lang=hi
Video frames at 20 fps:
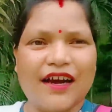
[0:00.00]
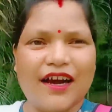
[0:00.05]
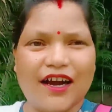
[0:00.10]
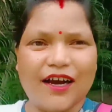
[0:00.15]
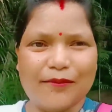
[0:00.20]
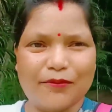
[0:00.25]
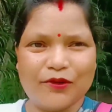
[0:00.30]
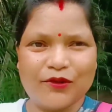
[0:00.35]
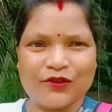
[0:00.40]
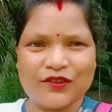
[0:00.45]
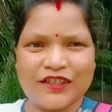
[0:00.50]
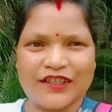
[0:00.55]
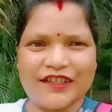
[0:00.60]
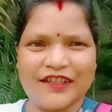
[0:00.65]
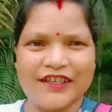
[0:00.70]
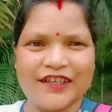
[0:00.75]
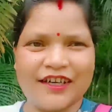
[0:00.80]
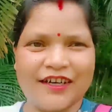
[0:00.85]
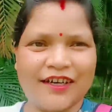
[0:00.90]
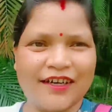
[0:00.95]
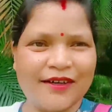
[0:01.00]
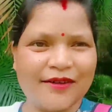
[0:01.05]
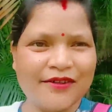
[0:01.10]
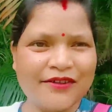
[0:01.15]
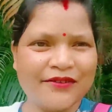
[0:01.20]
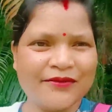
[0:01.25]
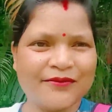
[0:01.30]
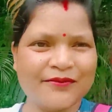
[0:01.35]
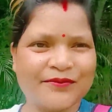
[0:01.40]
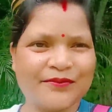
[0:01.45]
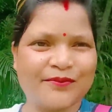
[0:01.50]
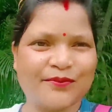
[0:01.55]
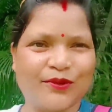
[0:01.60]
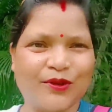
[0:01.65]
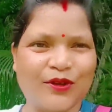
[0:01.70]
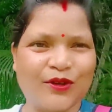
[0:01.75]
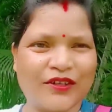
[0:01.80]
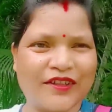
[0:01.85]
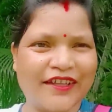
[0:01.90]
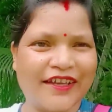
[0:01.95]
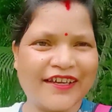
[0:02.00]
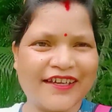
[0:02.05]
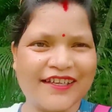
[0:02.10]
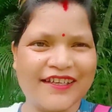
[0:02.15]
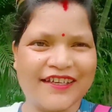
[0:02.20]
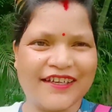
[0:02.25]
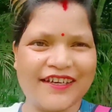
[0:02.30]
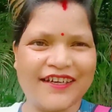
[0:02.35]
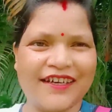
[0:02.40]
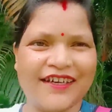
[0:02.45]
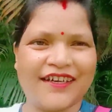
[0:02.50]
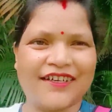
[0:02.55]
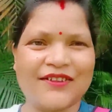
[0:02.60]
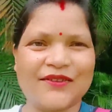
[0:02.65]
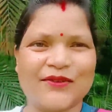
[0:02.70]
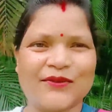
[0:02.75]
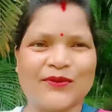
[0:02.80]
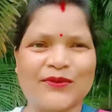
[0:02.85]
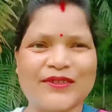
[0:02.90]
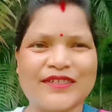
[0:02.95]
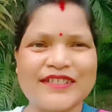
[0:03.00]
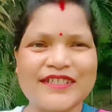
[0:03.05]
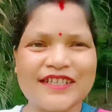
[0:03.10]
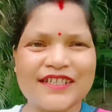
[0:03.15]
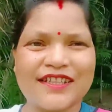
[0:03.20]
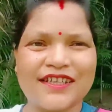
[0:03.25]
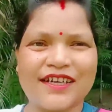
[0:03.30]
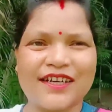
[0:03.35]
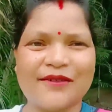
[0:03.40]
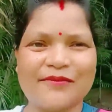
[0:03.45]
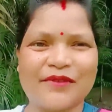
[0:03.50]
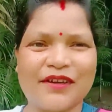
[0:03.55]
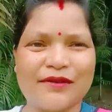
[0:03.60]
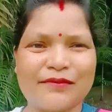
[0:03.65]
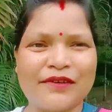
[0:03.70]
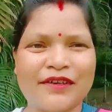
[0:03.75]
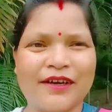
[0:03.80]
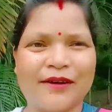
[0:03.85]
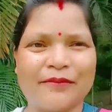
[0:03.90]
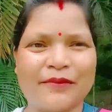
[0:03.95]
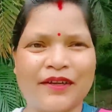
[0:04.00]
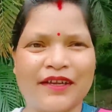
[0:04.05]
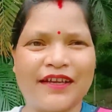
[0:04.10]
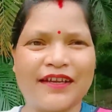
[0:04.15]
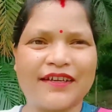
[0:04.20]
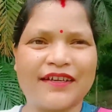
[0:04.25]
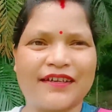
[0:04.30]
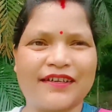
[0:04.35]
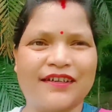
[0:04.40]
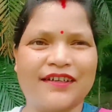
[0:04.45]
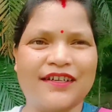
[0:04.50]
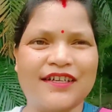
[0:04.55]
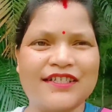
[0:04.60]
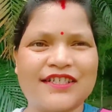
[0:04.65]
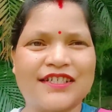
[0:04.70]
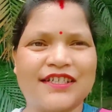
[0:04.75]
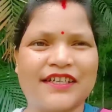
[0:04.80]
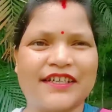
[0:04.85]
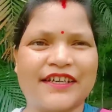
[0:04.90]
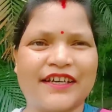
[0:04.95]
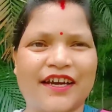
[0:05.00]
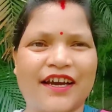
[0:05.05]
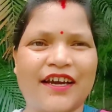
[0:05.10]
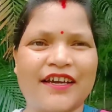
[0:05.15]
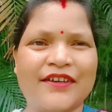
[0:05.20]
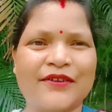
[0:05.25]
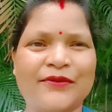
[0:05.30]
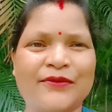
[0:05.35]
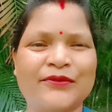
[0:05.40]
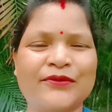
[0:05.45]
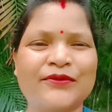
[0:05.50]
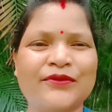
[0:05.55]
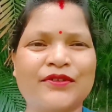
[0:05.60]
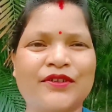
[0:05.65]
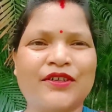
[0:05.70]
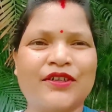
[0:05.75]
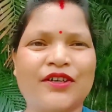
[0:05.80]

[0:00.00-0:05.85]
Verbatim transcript: आप लोग दीदी का ब्लॉग देख लिए ना तो इसी तरह मैं भी अपना एक लक्ष्य लेके आई हूँ